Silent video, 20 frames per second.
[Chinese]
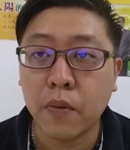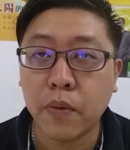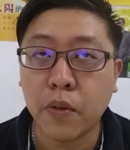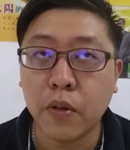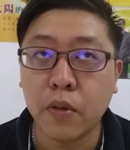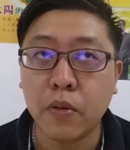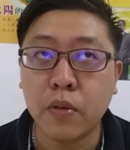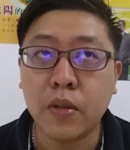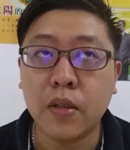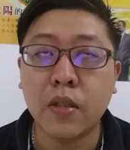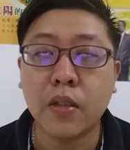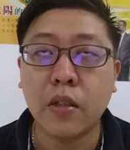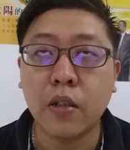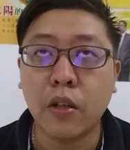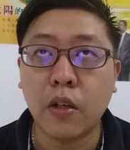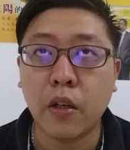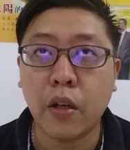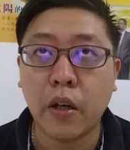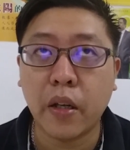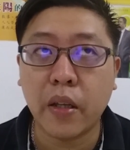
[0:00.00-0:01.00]
都
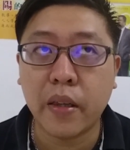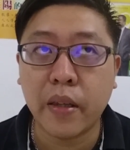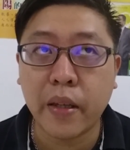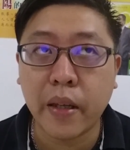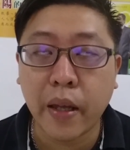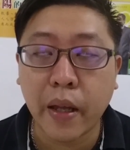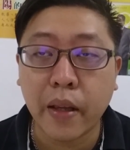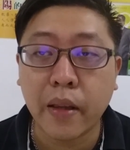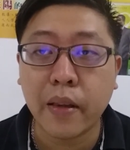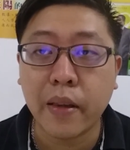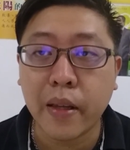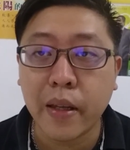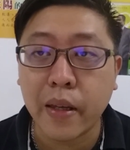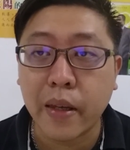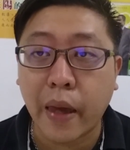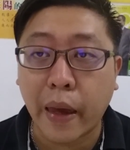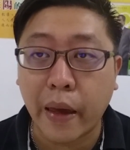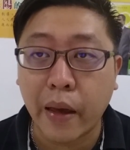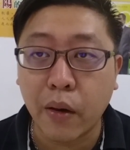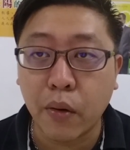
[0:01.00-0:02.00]
是天地
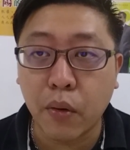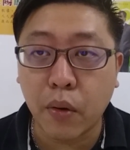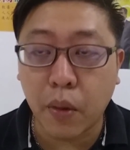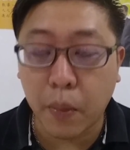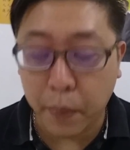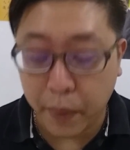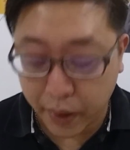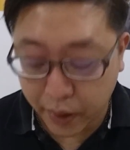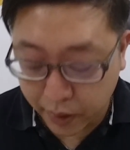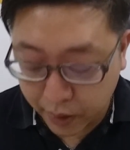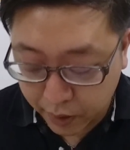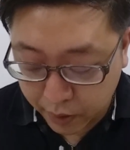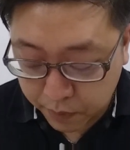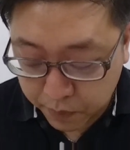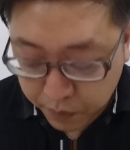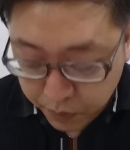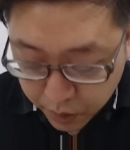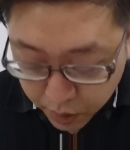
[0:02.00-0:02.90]
给我们的，